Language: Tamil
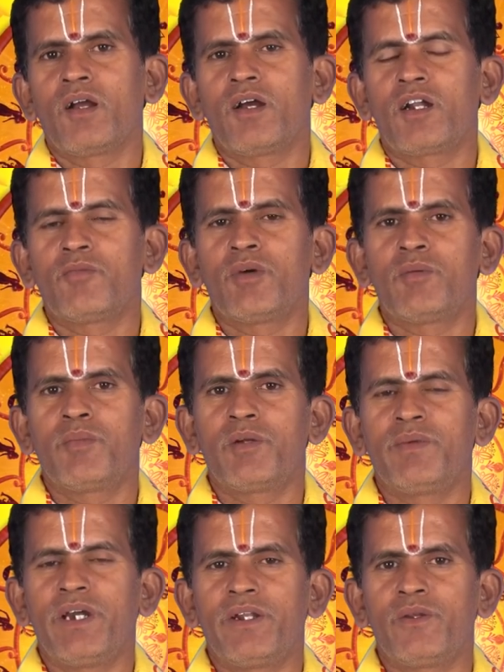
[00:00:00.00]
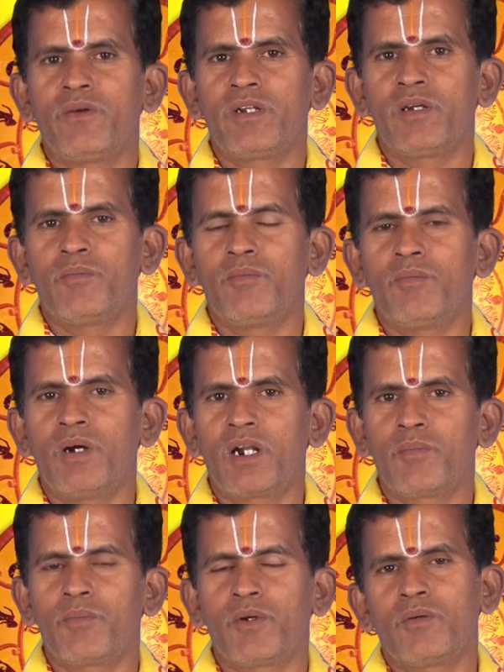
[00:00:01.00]
கணவன் மனைவி அந்யோன்யம்
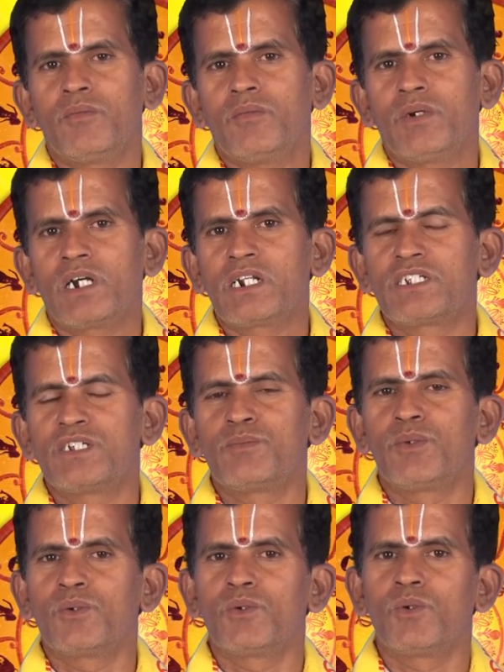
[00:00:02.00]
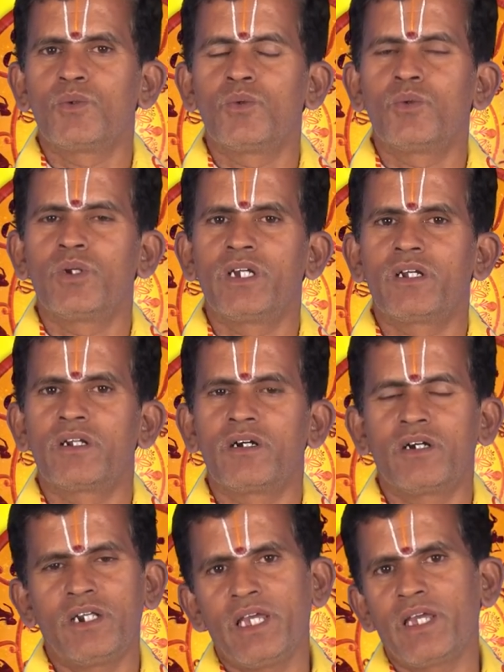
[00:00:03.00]
பலப்படும் மகிழ்ச்சி பொங்கக்கூடிய
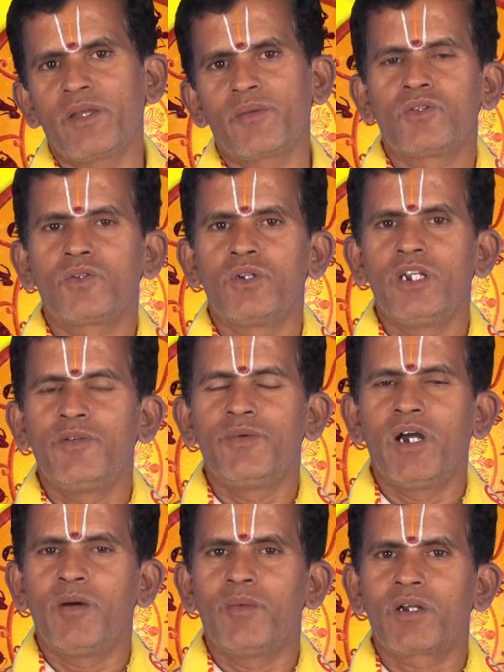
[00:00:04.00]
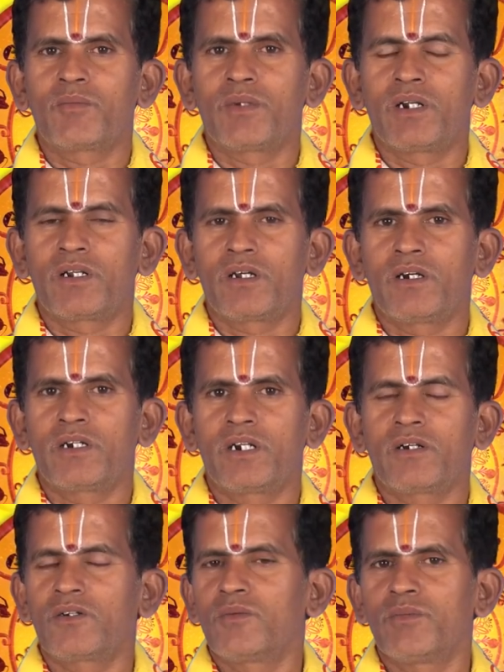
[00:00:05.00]
நாளே தொழில் வியாபாரம் நன்றாக
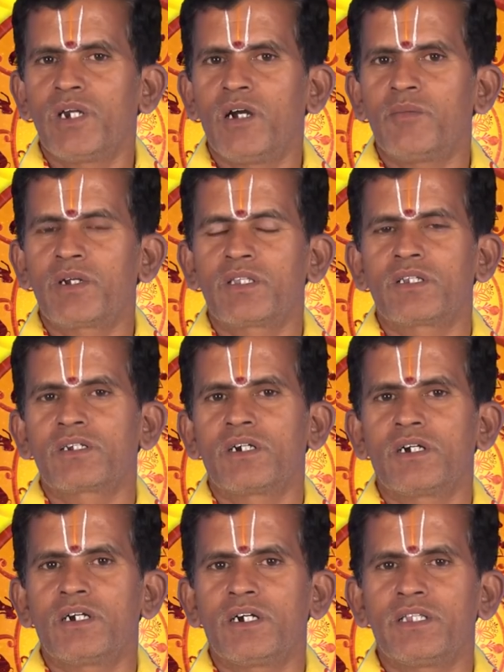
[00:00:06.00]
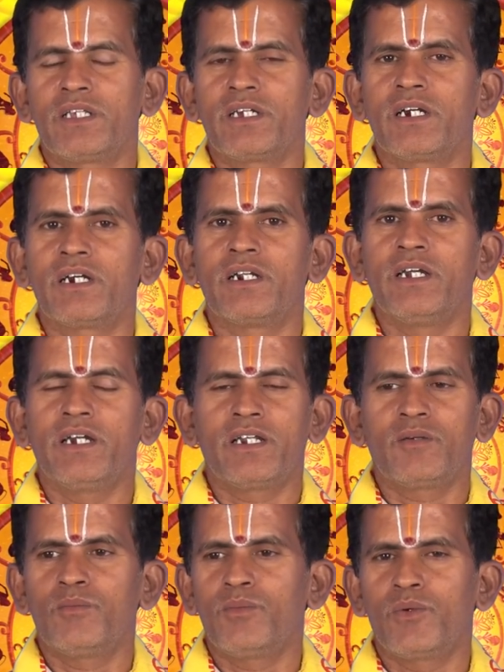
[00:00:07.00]
நடக்கும் வியாபாரத்திற்காக அதிக
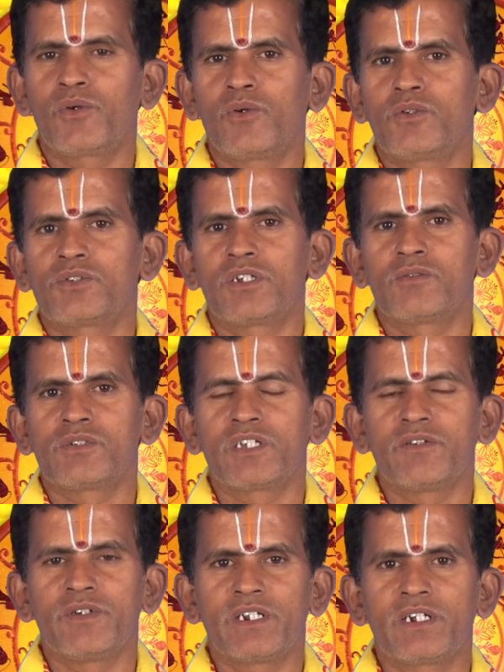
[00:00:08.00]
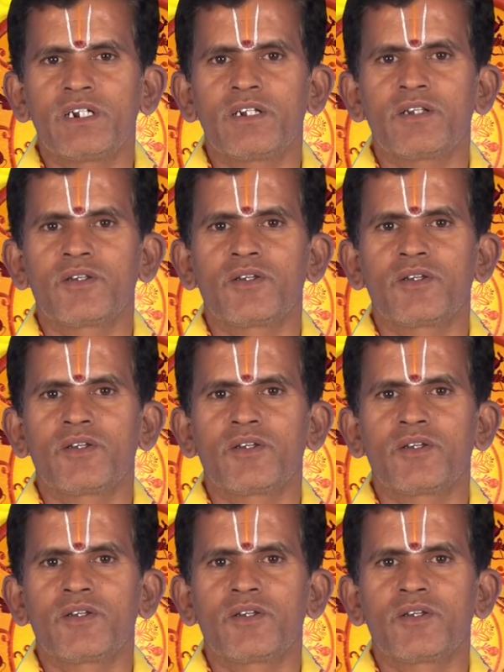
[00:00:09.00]
நேரம் பொருள் செலவு செய்வீர்கள்